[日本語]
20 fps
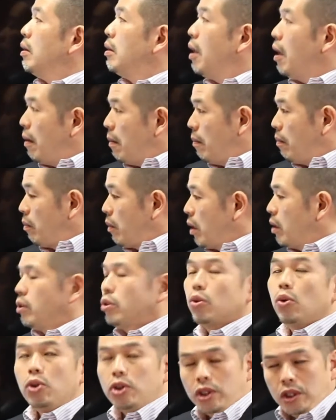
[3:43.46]
で
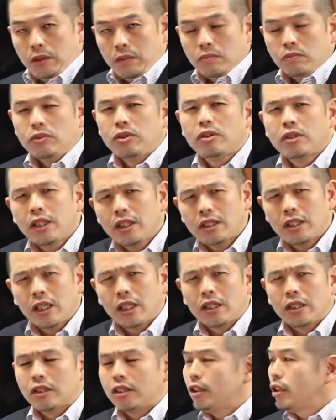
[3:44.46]
少し難しい
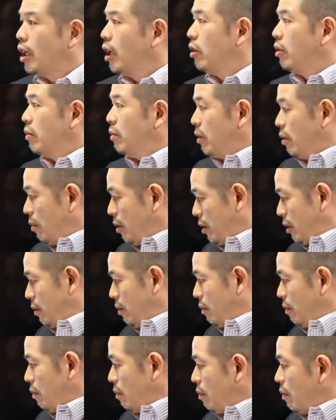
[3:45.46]
話したいと思います。
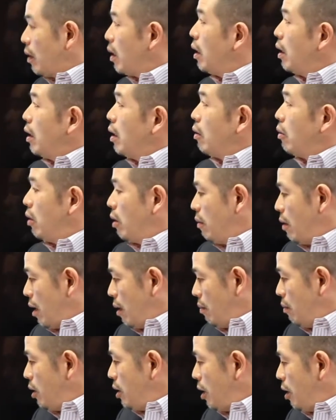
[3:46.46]
これ
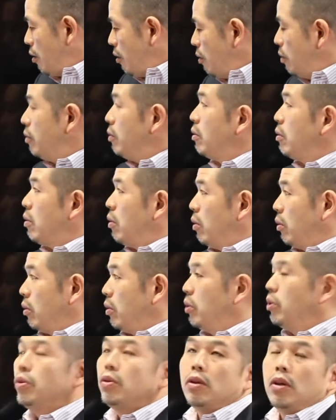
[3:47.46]
はミシェル・フーコー
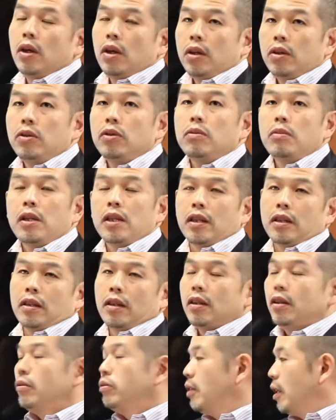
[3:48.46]
という有名な
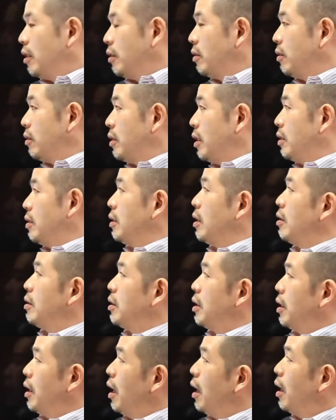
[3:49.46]
フランスの哲学
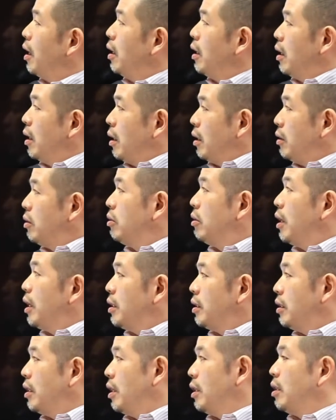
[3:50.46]
者が18
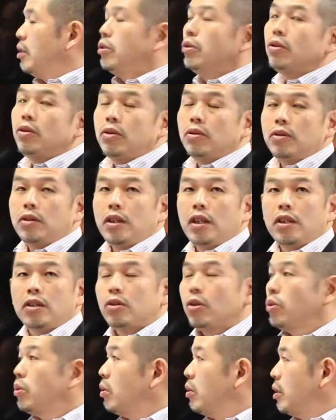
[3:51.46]
世紀19世紀
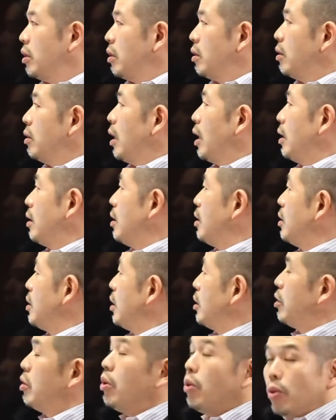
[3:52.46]
初頭に発展し
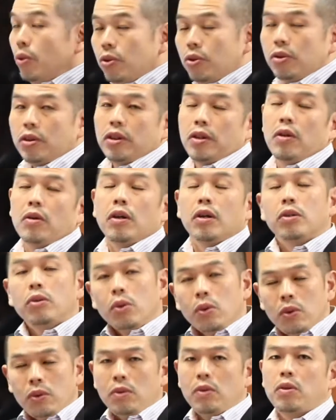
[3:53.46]
た資本主義というのが
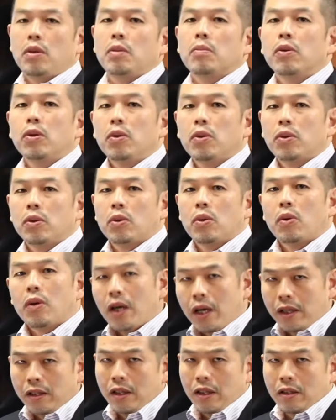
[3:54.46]
どのように物事を
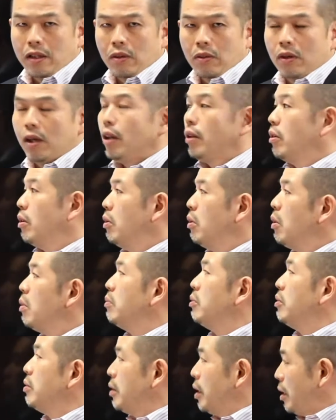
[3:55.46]
変えていったのかというのを
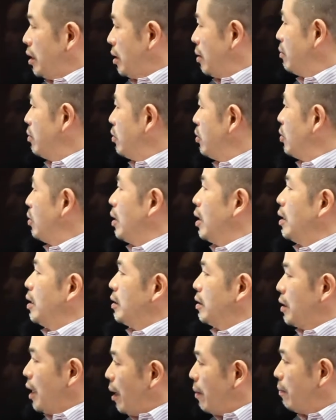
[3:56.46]
分析した文章なんで
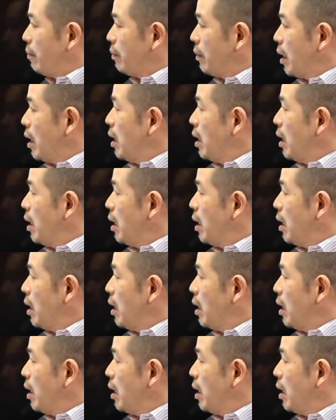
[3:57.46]
すが